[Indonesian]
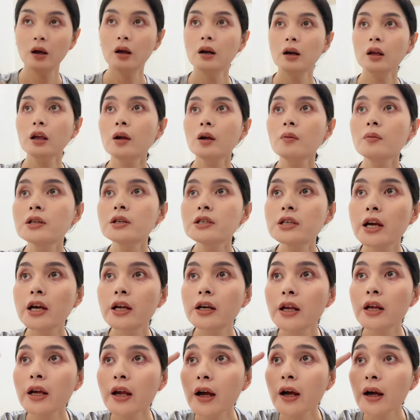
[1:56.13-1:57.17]
ini kayak masih
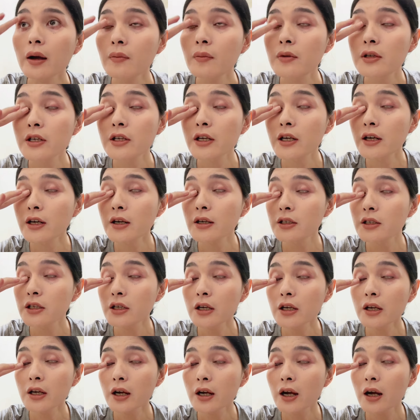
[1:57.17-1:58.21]
ada ya masih ada nggak
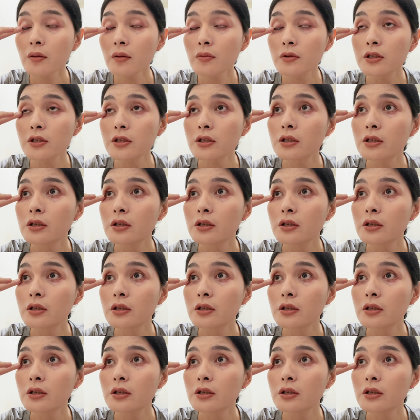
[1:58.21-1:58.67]
sih habis